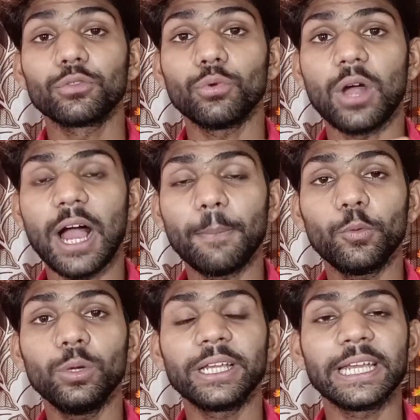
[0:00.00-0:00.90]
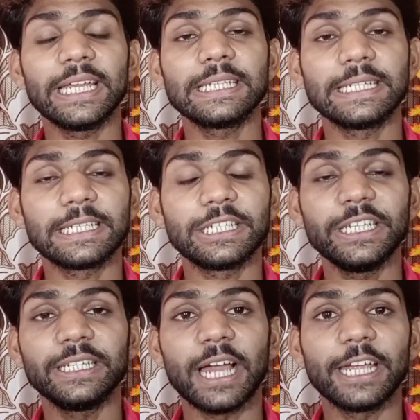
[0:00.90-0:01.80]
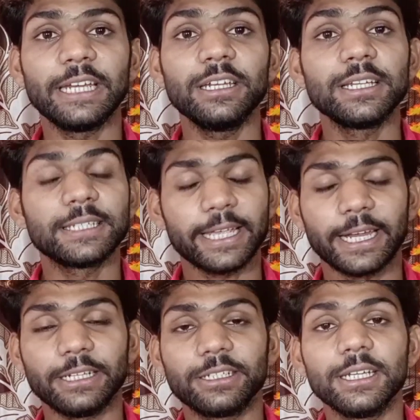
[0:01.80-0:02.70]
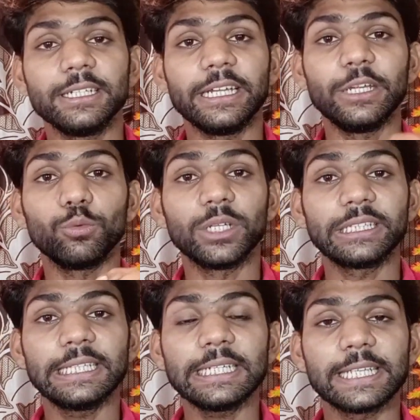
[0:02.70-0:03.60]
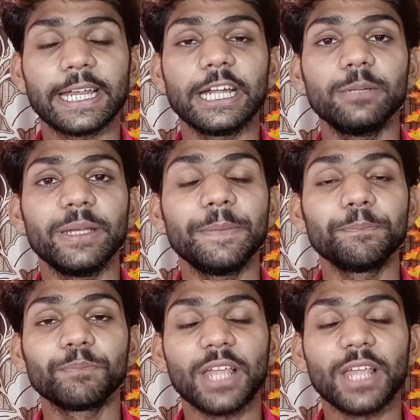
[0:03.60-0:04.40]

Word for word: तो आपको लगेंगे सिक्सटी नाइन सेकेंड्स यानी उनहत्तर सेकेंड में